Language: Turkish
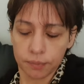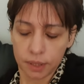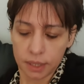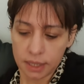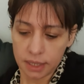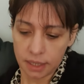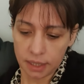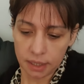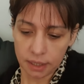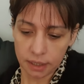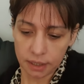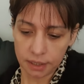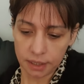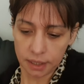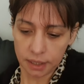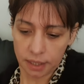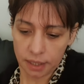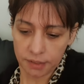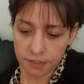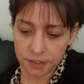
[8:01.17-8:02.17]

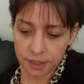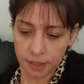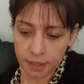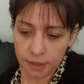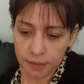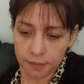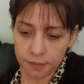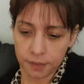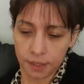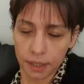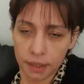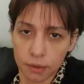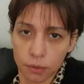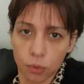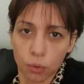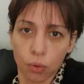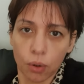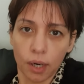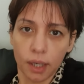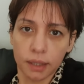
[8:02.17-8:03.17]
Kızarıklıklar falan var.
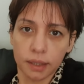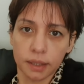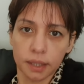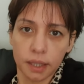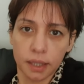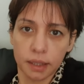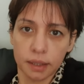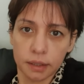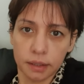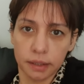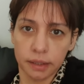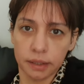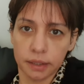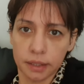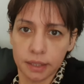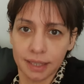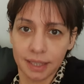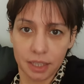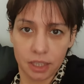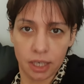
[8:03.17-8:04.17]
O anda
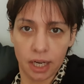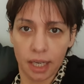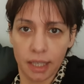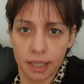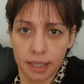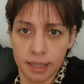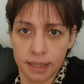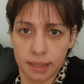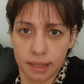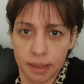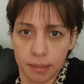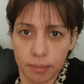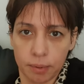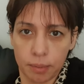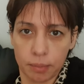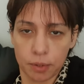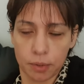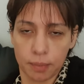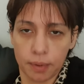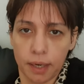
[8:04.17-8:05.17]
e, sıcağıyla
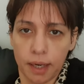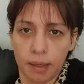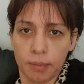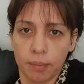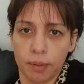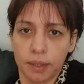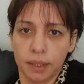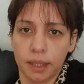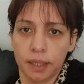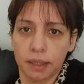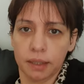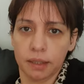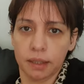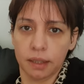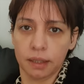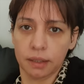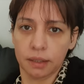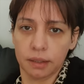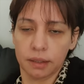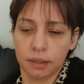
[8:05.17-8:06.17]
hissetmemişim galiba ne kadar
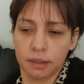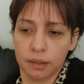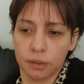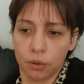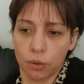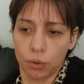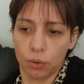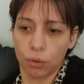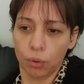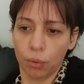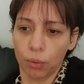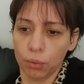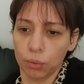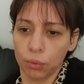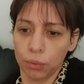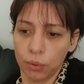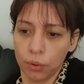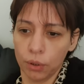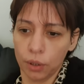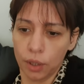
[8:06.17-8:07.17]
e, kötü
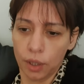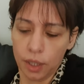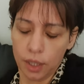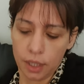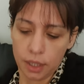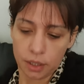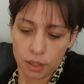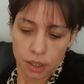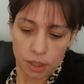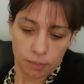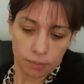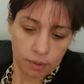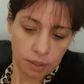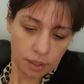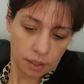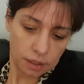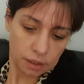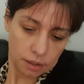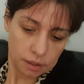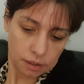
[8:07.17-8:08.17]
olduğunu. Şimdi
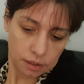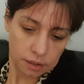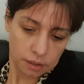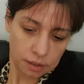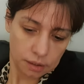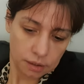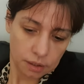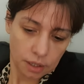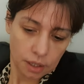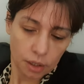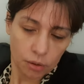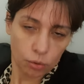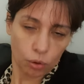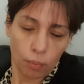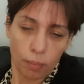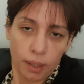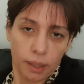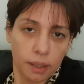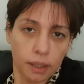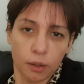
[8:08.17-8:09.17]
e,
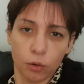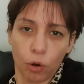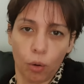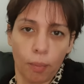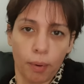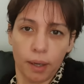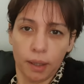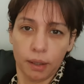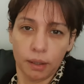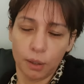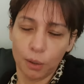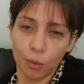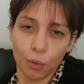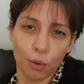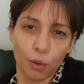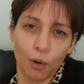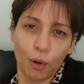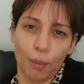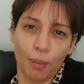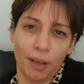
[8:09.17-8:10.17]
topallaya topallaya
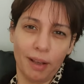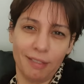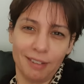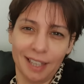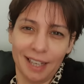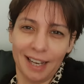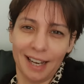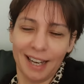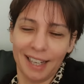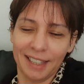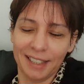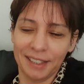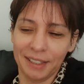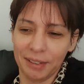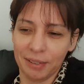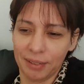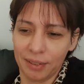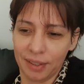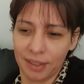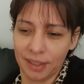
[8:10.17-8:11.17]
yürüyorum evde
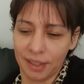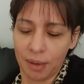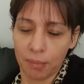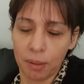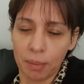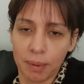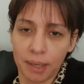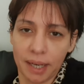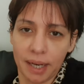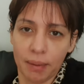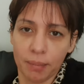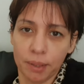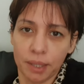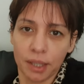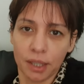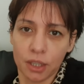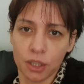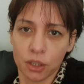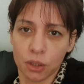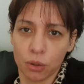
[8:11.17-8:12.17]
yani. E, ama bayağı bir
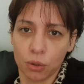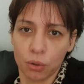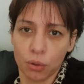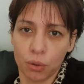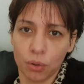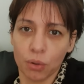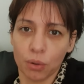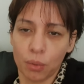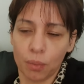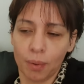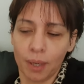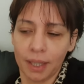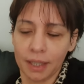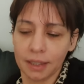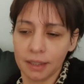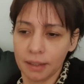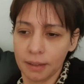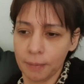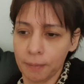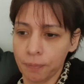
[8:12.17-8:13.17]
acıtıyor
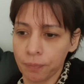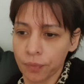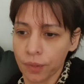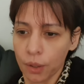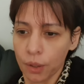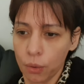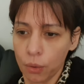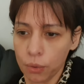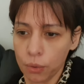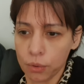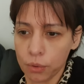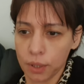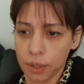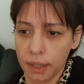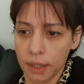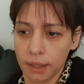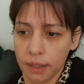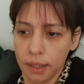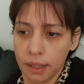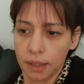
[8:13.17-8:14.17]
yürümekte. O
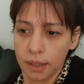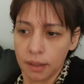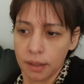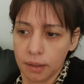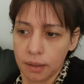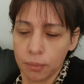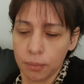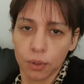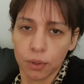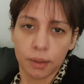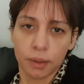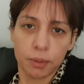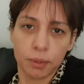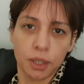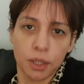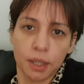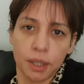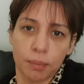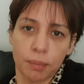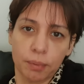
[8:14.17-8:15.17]
yüzden e, bugün de bir
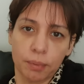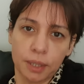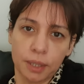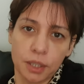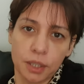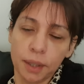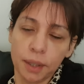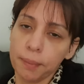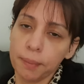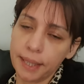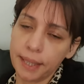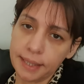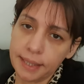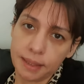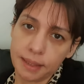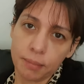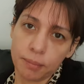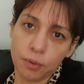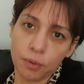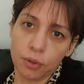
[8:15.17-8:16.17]
şey yapabileceğe
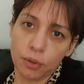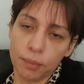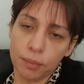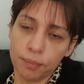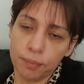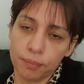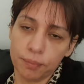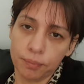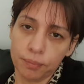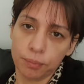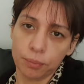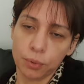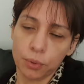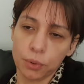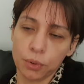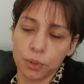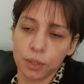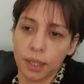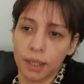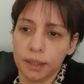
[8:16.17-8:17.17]
benzemiyorum. Bu
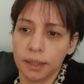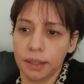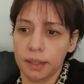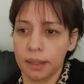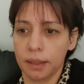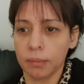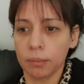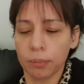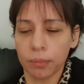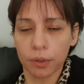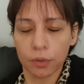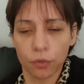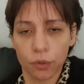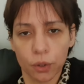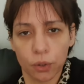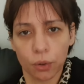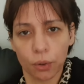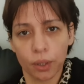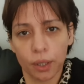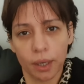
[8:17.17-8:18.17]
yüzden de dedim bir
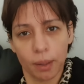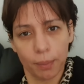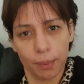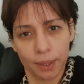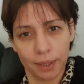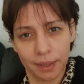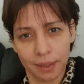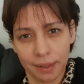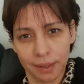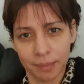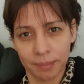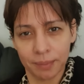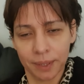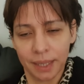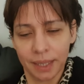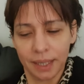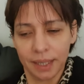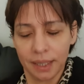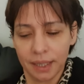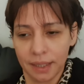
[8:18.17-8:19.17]
videoyu kapatalım.
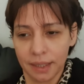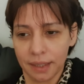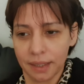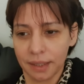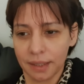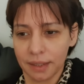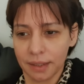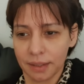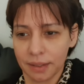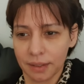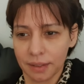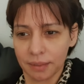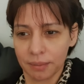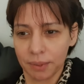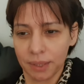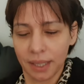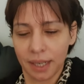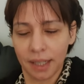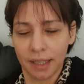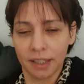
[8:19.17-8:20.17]
E,
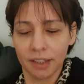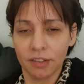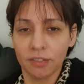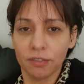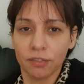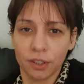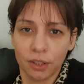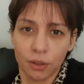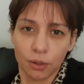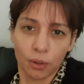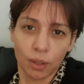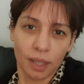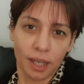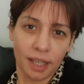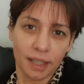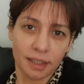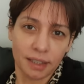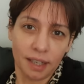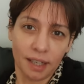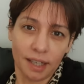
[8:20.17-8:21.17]
bir dahaki
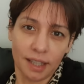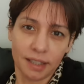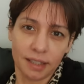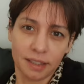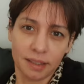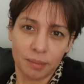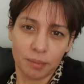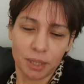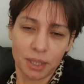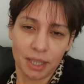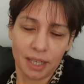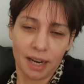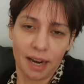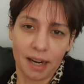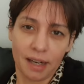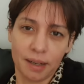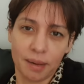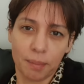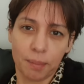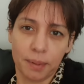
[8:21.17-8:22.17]
videolarda artık bir
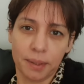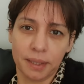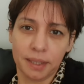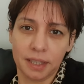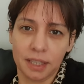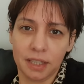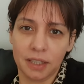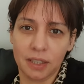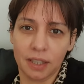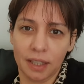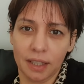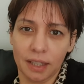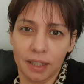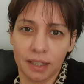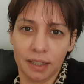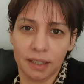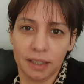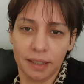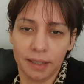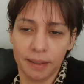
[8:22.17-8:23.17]
şeyler yaparız
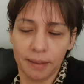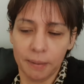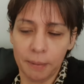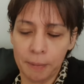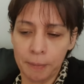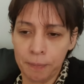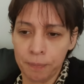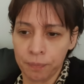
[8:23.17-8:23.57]
inşallah diye.